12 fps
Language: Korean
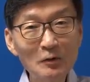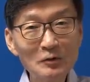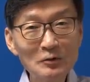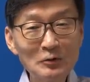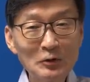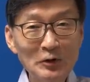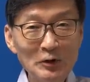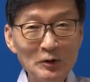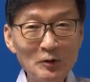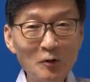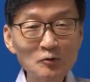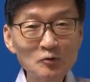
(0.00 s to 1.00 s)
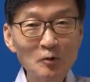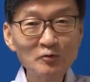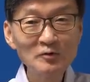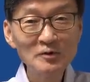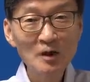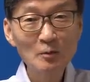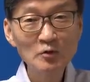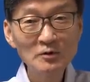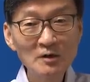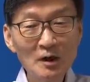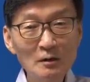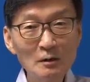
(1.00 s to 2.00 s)
그 이 영토 분쟁의
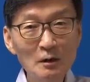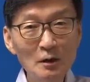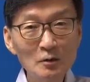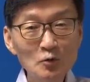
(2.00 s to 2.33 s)
문제를